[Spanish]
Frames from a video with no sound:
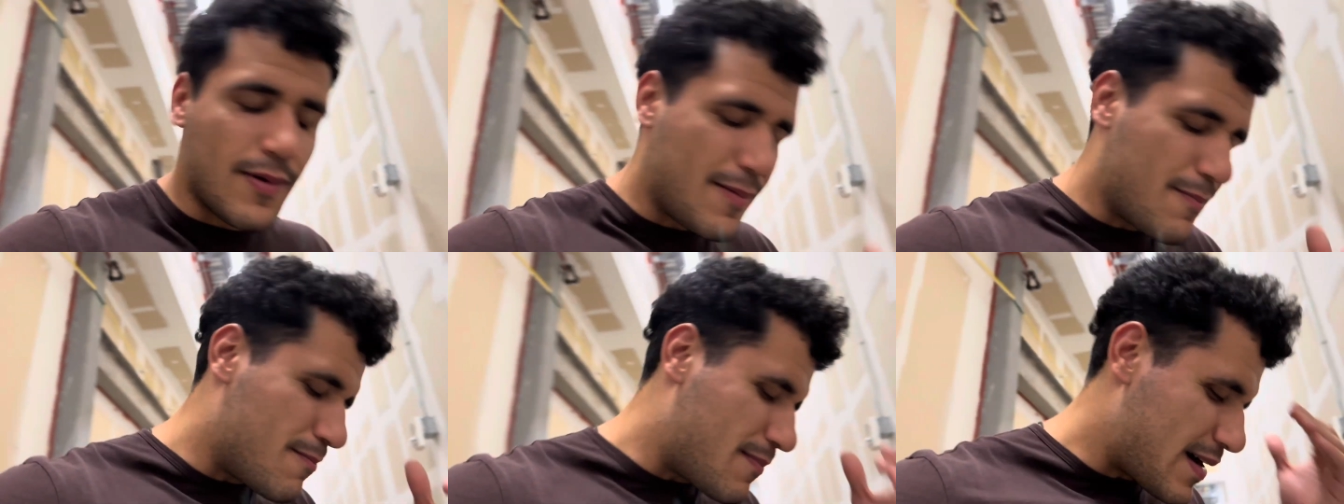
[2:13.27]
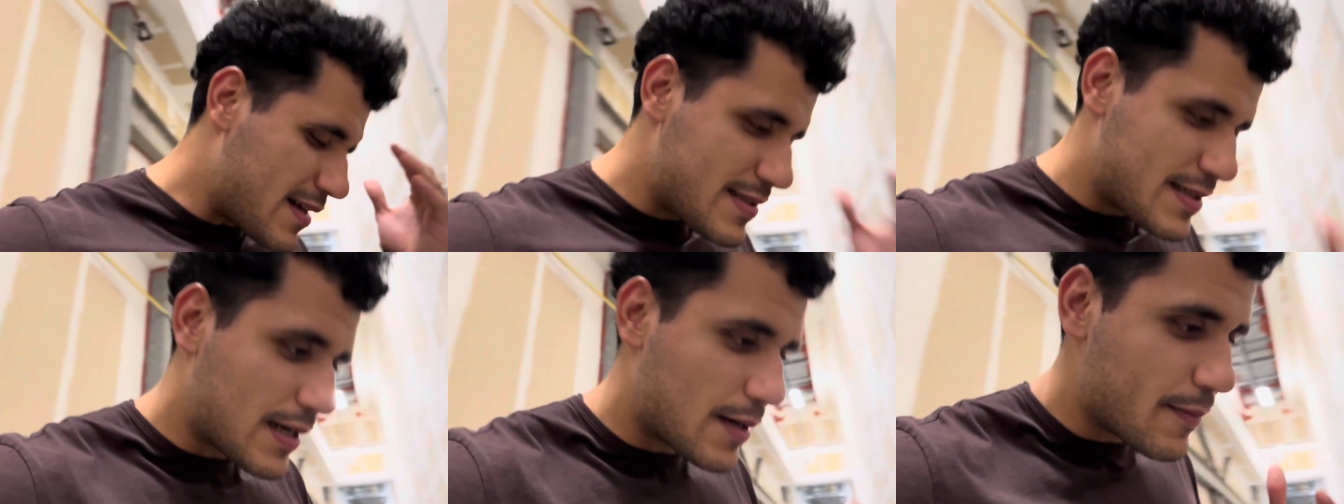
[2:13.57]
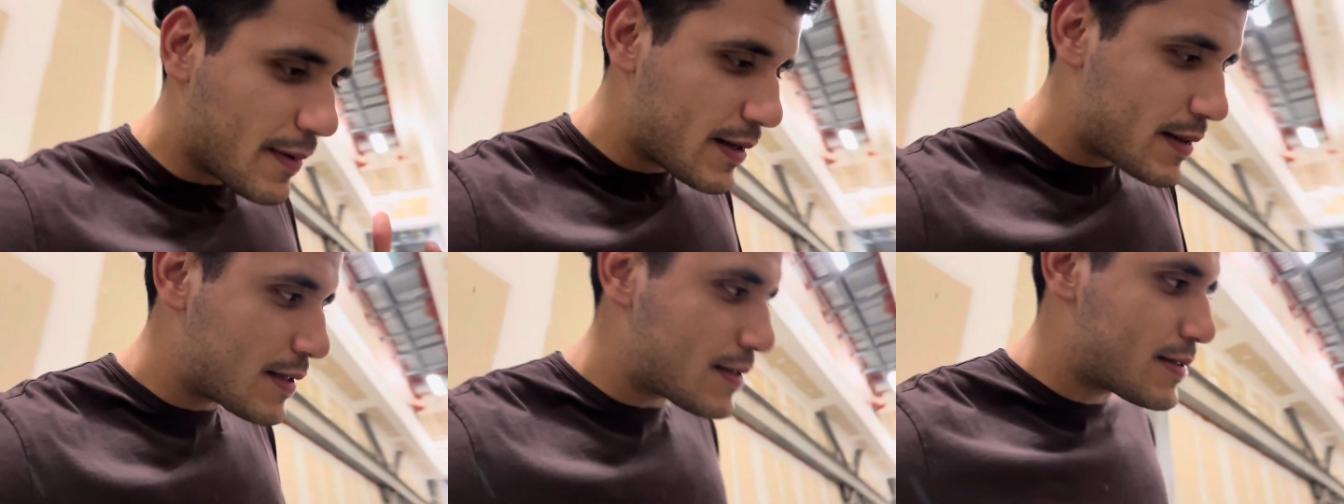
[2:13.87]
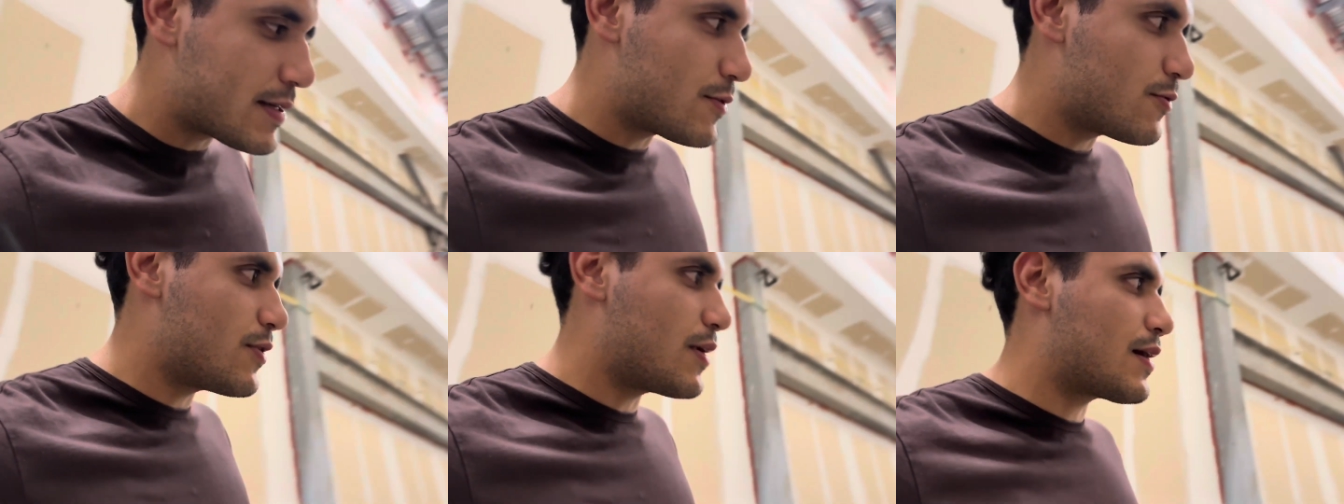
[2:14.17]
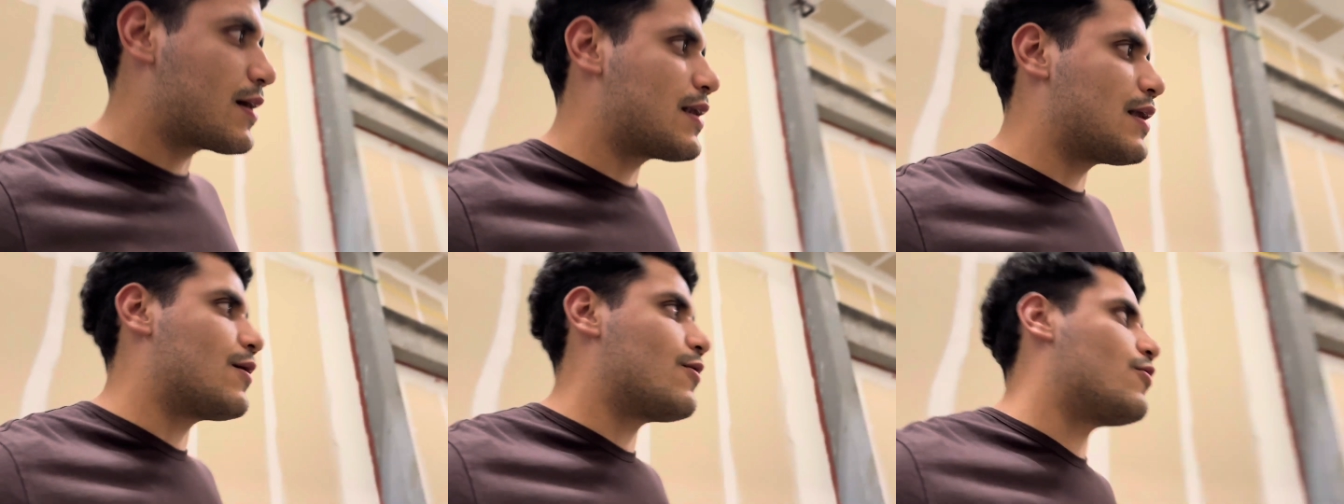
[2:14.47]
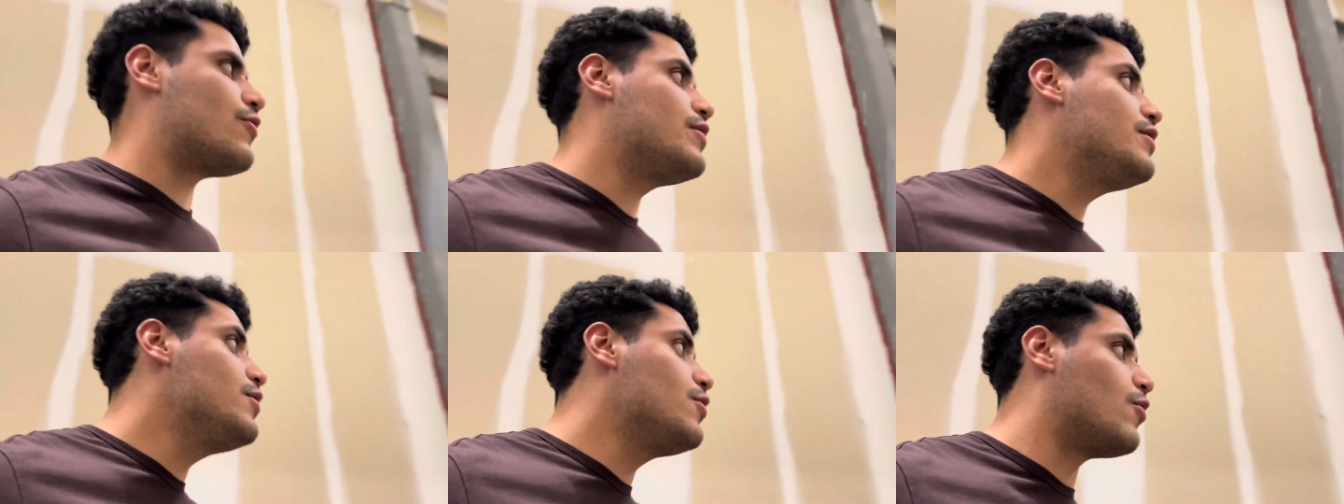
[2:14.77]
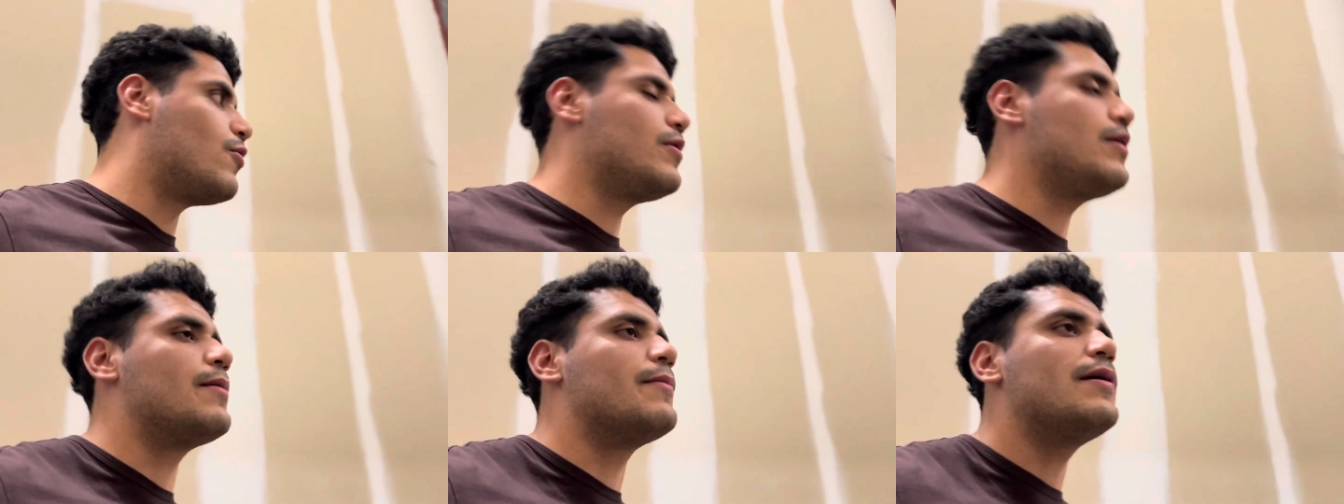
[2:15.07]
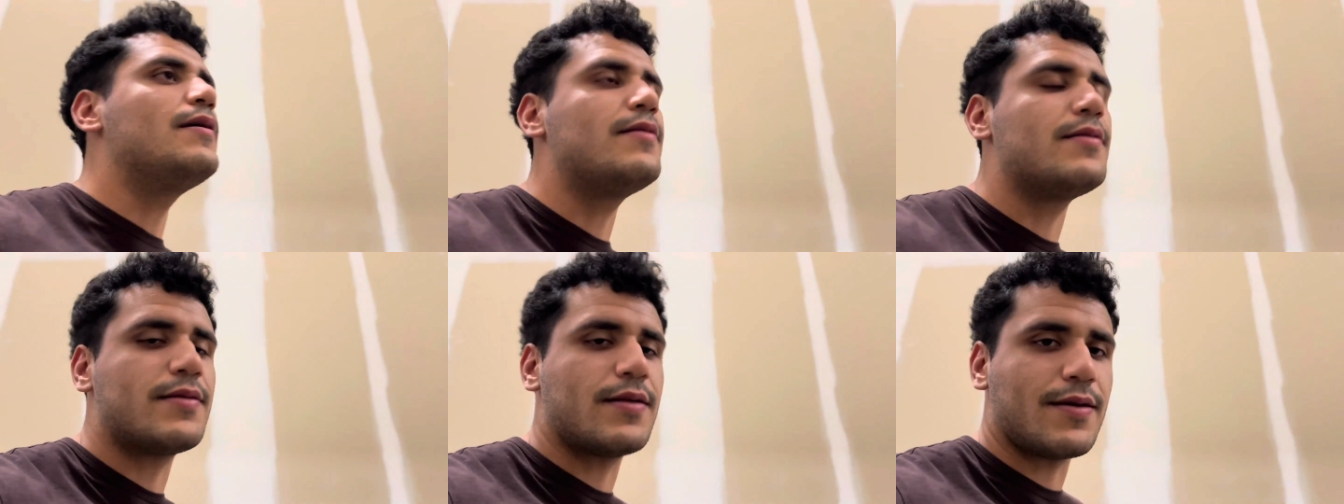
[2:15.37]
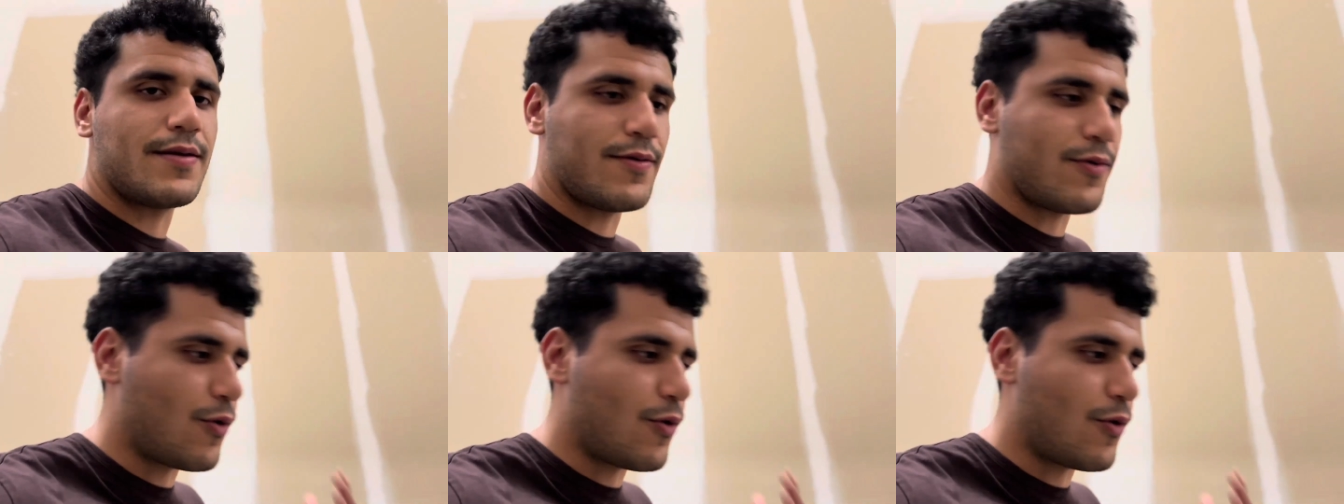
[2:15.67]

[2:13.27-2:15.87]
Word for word: básicamente ser un esclavo. Y obviamente,